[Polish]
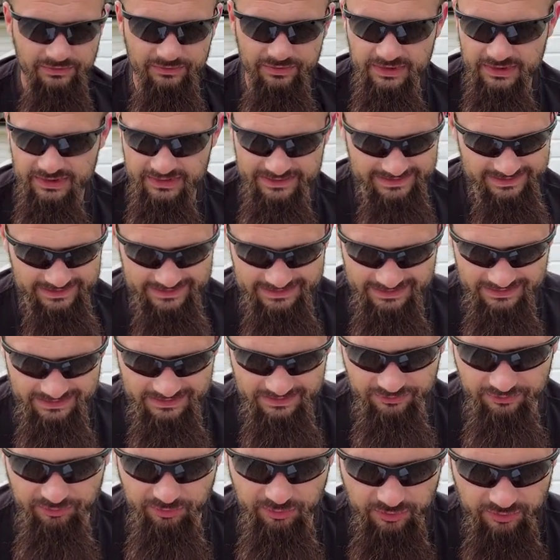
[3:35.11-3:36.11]
Więc
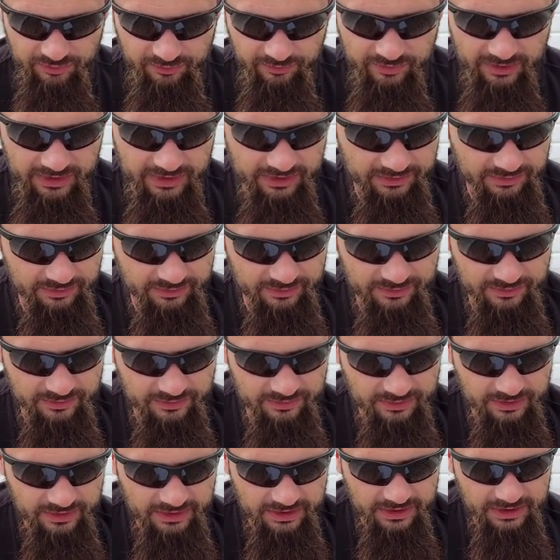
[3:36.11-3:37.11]
e, w porównaniu
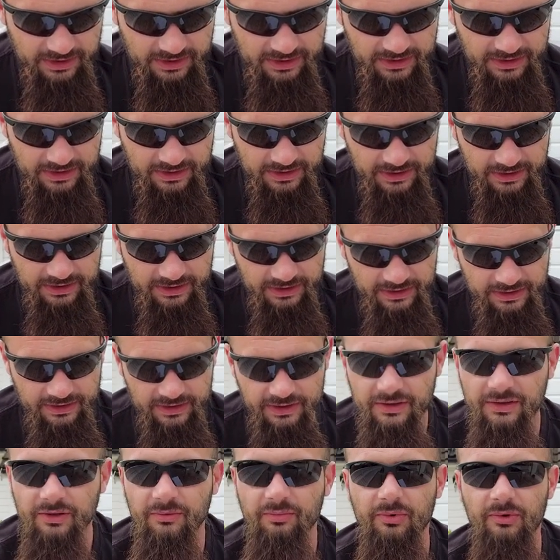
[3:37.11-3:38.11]

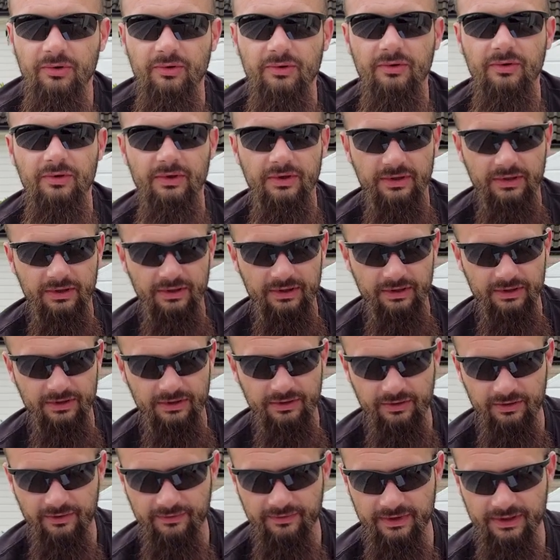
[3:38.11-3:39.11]
e, do e,
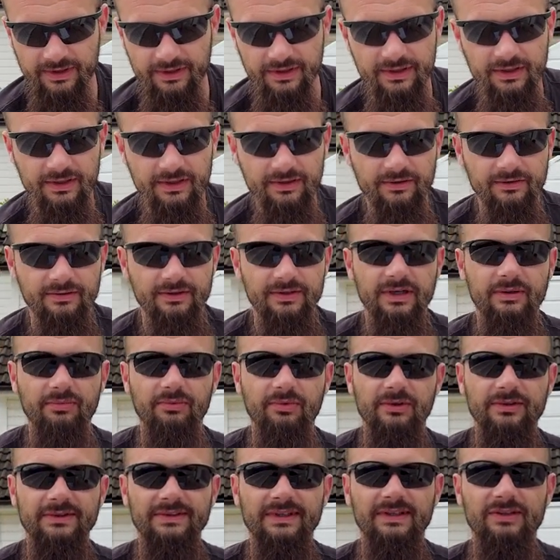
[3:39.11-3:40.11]
Norwegia kontra
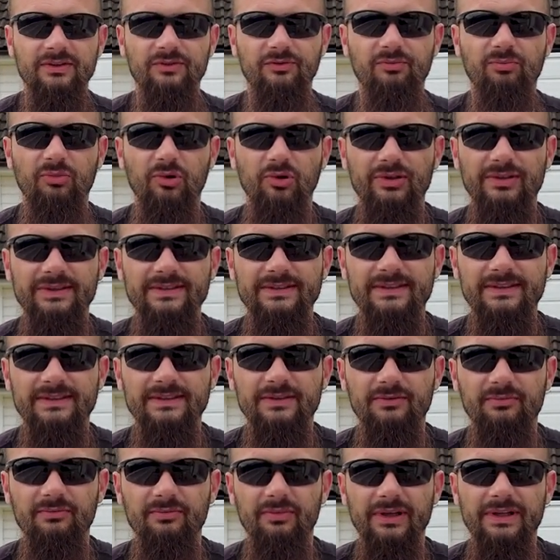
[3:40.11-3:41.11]
Polska, to w Polsce
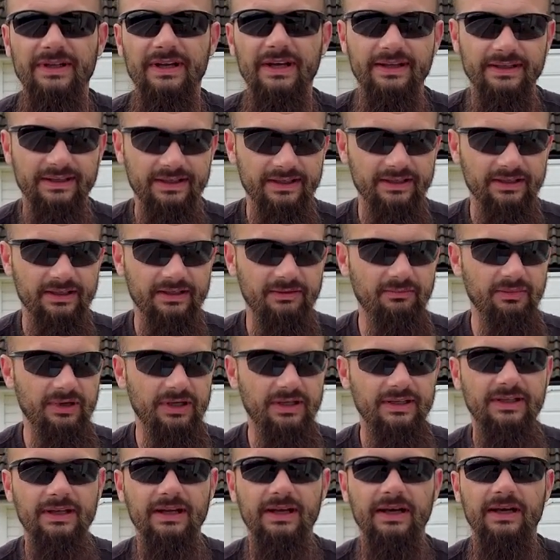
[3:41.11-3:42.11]
są badania
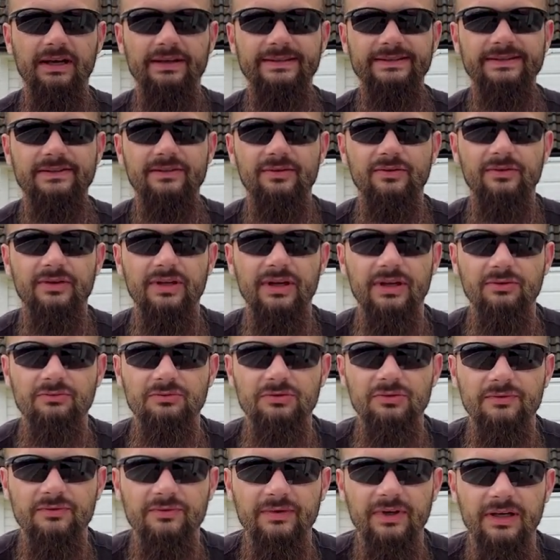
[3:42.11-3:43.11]
chyba dla
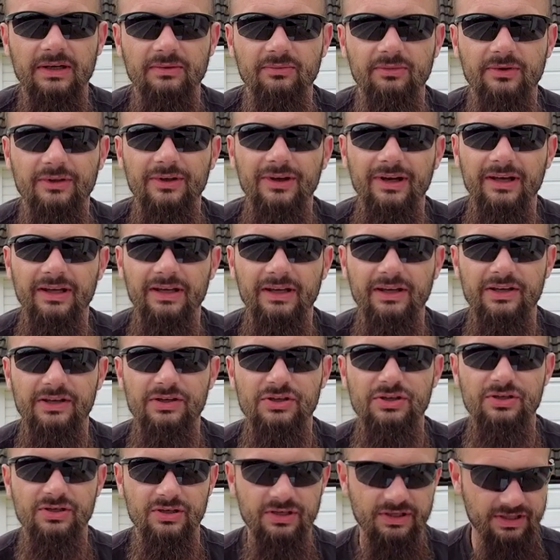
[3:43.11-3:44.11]
astronautów albo dla
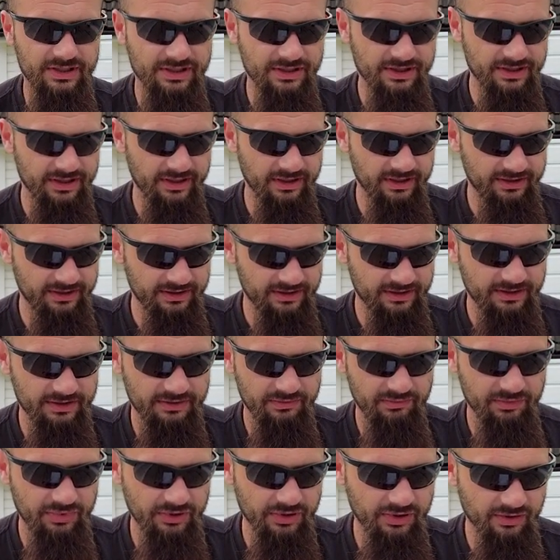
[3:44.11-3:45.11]
jakichś innych
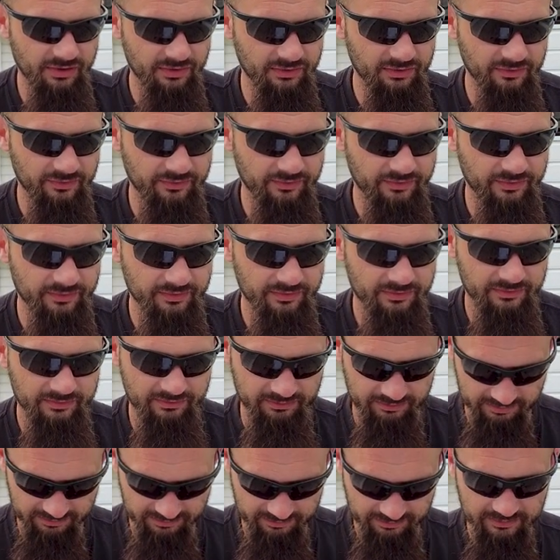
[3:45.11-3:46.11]
pilotów.
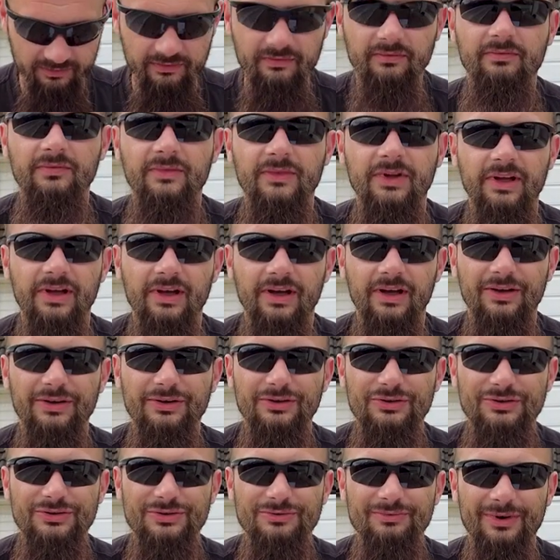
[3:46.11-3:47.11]
Tyle.
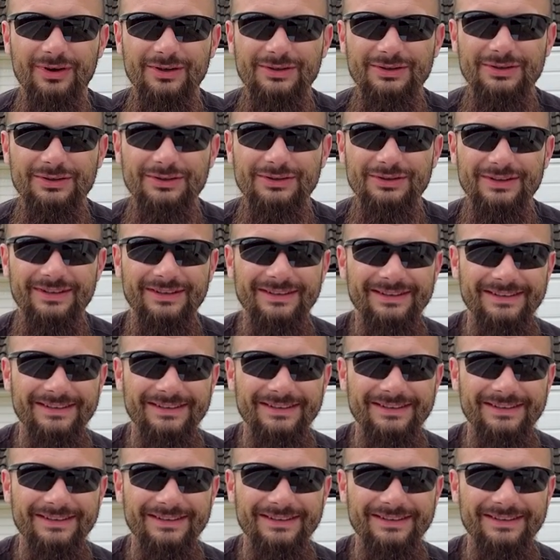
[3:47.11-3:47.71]
Trzymajcie się.